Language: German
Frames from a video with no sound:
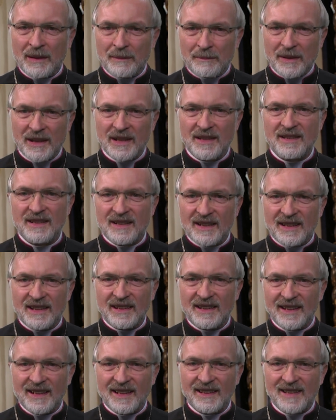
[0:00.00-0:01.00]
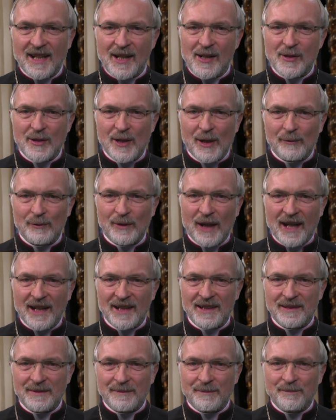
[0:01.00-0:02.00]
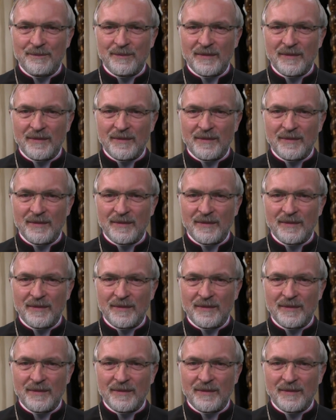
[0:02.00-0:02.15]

mit in die Gesellschaft ein,